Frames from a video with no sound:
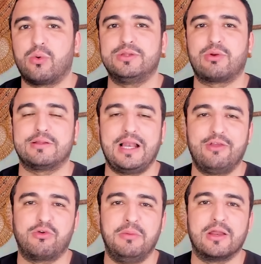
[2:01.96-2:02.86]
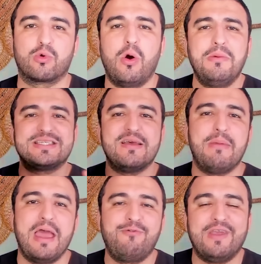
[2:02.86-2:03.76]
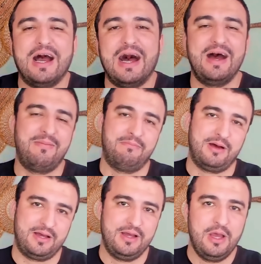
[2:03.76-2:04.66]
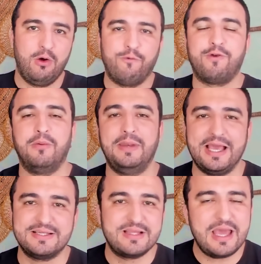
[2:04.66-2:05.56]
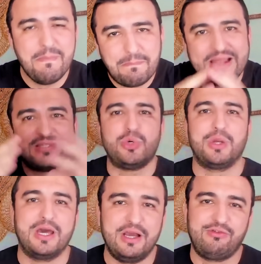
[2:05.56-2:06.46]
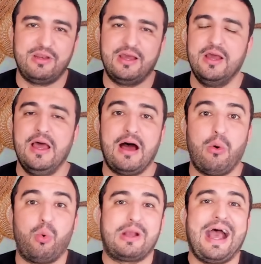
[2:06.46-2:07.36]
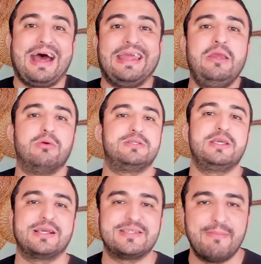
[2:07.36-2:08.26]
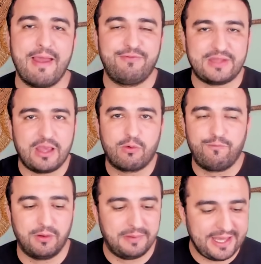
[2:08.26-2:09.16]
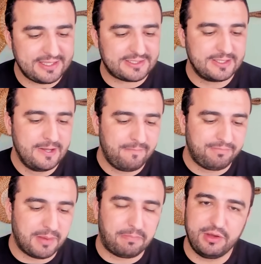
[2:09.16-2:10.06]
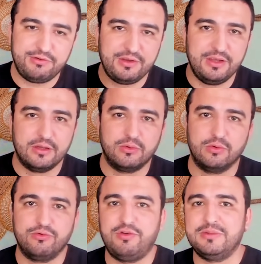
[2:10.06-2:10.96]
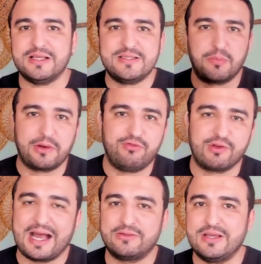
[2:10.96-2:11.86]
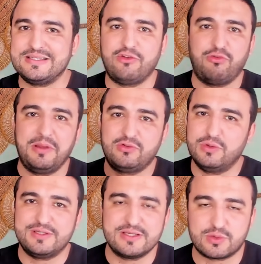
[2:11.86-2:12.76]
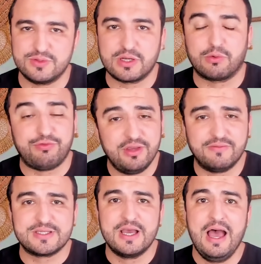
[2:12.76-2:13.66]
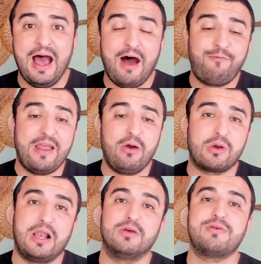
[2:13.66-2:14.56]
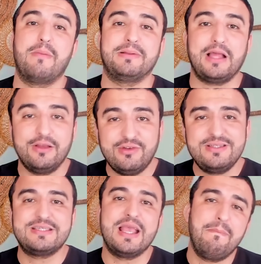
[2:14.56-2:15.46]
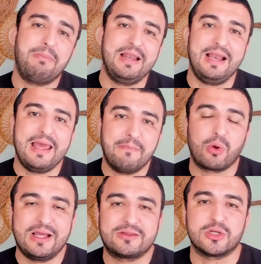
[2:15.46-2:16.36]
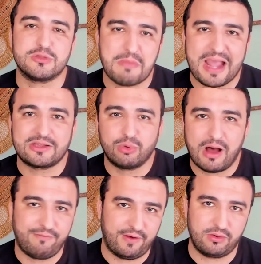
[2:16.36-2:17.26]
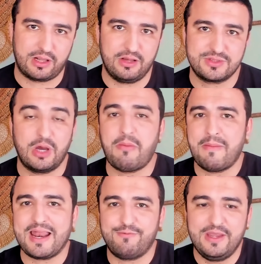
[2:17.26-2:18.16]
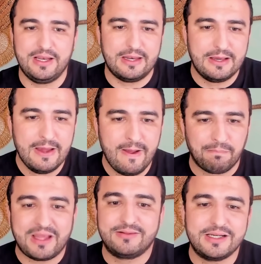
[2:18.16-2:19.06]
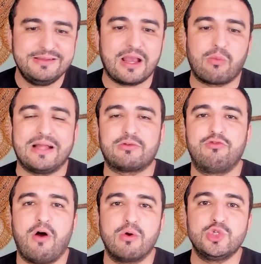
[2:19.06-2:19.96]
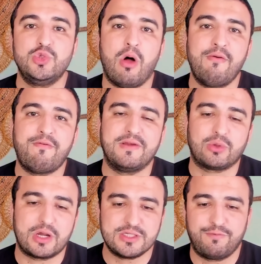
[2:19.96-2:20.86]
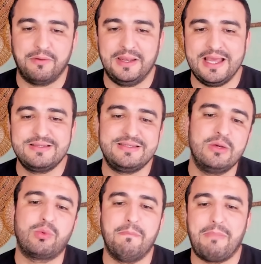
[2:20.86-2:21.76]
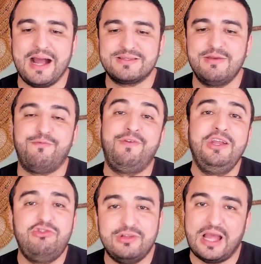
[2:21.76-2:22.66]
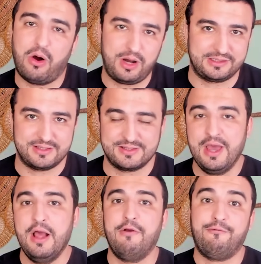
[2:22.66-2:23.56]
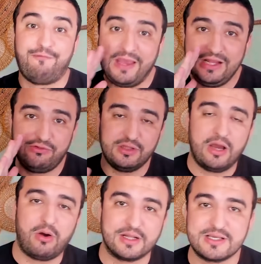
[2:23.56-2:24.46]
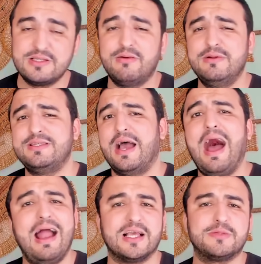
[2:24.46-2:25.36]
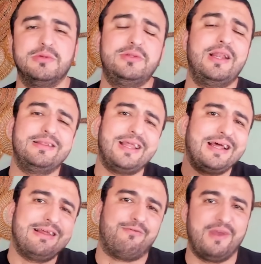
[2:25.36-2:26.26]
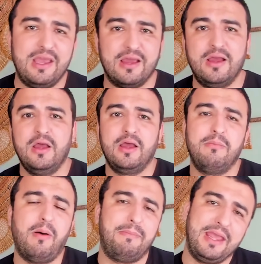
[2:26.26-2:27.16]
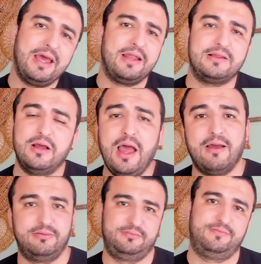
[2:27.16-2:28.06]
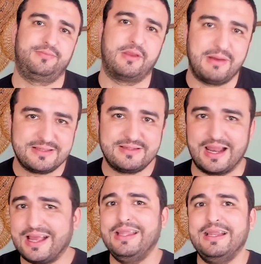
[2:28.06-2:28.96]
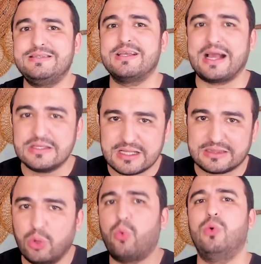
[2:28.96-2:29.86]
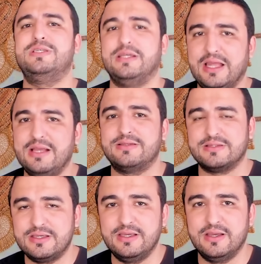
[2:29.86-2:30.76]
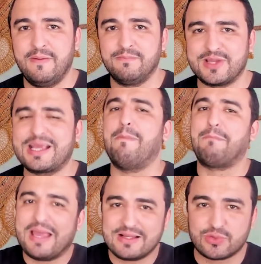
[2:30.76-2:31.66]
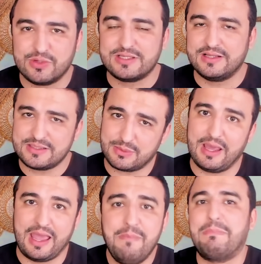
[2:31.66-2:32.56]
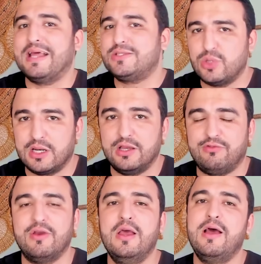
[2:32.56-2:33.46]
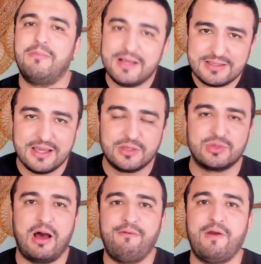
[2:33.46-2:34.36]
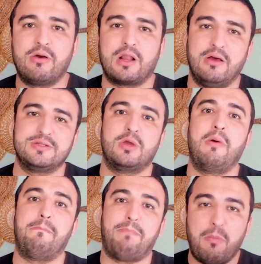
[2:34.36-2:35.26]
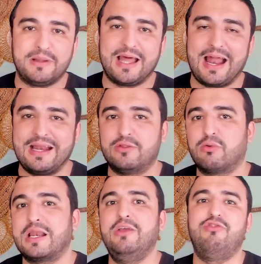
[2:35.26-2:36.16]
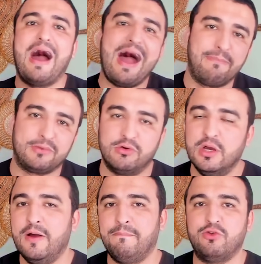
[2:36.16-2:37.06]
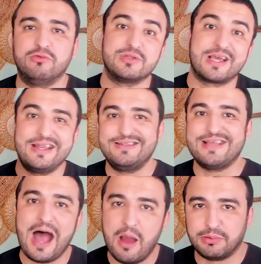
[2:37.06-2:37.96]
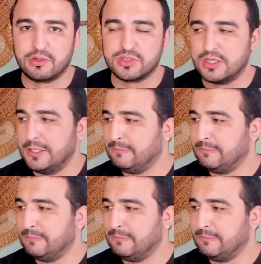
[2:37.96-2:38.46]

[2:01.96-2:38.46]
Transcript: contra o Atlético Mineiro. Como a CBF ama o Fluminense, né? É impressionante, né? O carinho assim, que a CBF tem com o Fluminense depois de, do time terceiro prejudicado recentemente duas vezes consecutivas, Rafael Claus vai apitar. A gente sempre lembra o retrospecto do Rafael Claus, que é uma maravilha, né? Em 34 jogos, 9 vitórias do Fluminense, 5 empates e 20 derrotas. 20 derrotas. Aí você vai dizer, ah, Léo, mas não tem nada a ver, bobeira. Então, é, mas será que nesse caso é tão coincidência assim? Será que é apenas coincidência? Porque é impressionante. Mas é isso. Rafael Claus tem uma pompa danada do grande árbitro, de um dos grandes árbitros